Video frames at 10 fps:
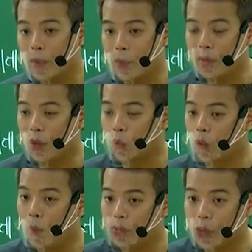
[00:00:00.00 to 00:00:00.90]
때문에 미래의
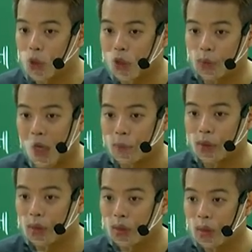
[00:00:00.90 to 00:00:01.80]
돈을 환불해 줘야 되는 거
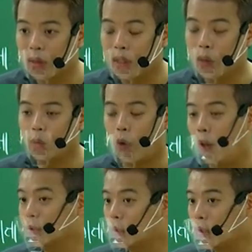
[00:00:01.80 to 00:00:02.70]
아닙니까? 이건
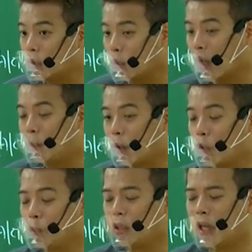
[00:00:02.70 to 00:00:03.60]
과거 사건의 결과가
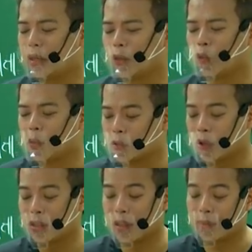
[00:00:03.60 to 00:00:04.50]
맞고 미래 행위와
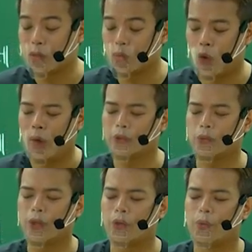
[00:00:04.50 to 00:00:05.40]
독립적이기 때문에 과거
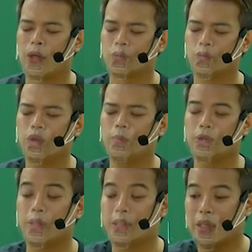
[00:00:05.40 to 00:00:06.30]
사건의 결과라서 충당
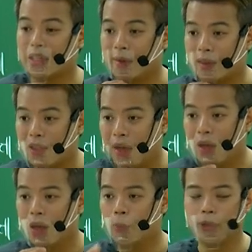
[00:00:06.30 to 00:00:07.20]
부채를 인식하는 게 맞는데
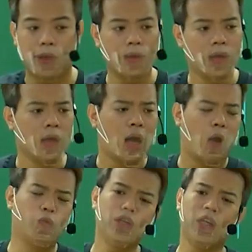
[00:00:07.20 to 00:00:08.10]
보세요. 아
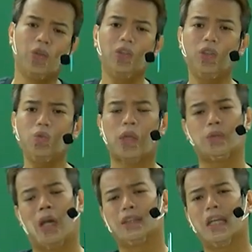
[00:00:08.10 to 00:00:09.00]
우리 이런 식으로 계속
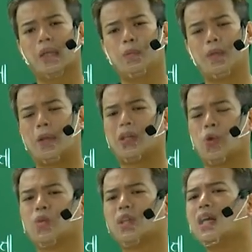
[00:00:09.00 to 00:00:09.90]
장사하다 보면 내년에
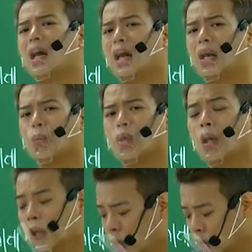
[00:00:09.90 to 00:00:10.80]
적잖아. 어떻게
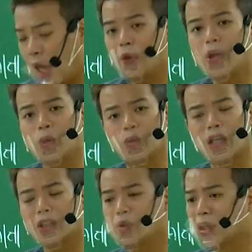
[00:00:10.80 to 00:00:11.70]
내년에
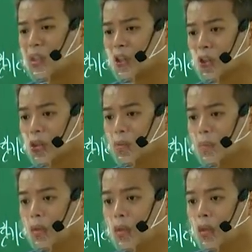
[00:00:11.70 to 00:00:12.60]
적자나게 생겼다니까 지금.
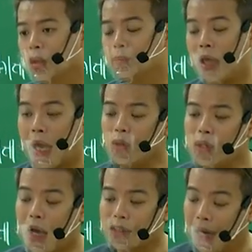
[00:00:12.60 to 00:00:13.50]
그럼 내년에
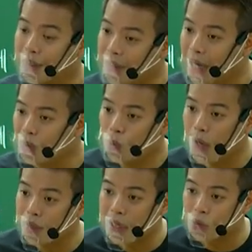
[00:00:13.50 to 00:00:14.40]
내가 장사하는
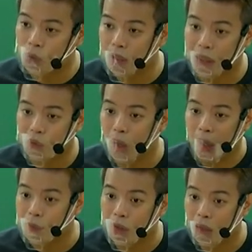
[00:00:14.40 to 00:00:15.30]
거에 대해서 적자가 나는 거
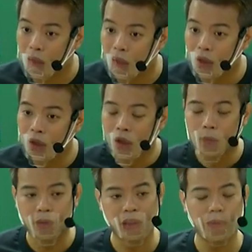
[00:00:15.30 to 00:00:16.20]
아닙니까?
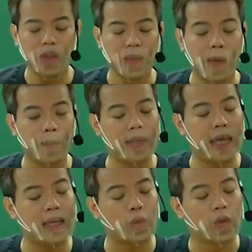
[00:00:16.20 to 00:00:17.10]
그럼 지금 현재 말
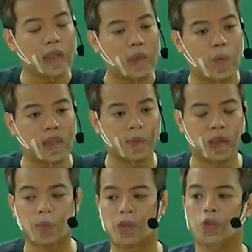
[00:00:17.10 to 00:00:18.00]
미래에 적자 날것 같으면
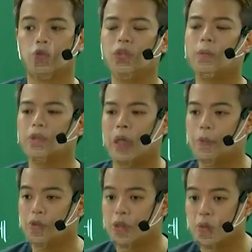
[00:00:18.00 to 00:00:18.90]
지금 그걸 충당 부채
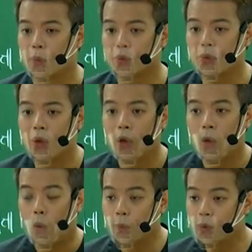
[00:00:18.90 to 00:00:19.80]
잡을 수 있어 없어?
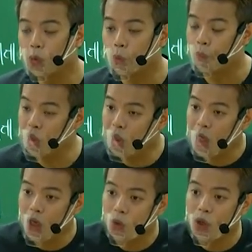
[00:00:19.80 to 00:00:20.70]
없어요.
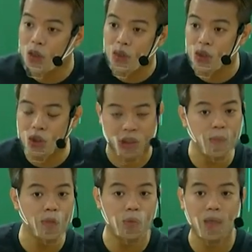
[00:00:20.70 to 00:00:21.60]
미래에 일어날 일이지
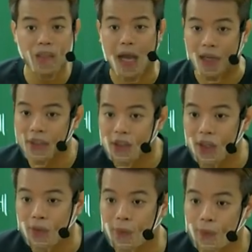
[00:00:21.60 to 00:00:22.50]
지금 일어난 일이
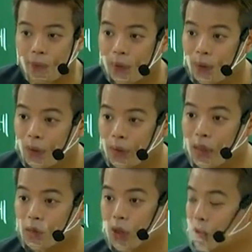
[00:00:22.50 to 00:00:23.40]
아니잖아요.
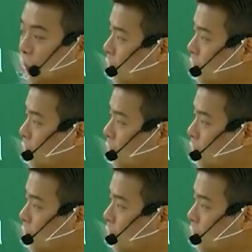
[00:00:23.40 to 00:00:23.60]
이해할 수 있겠죠?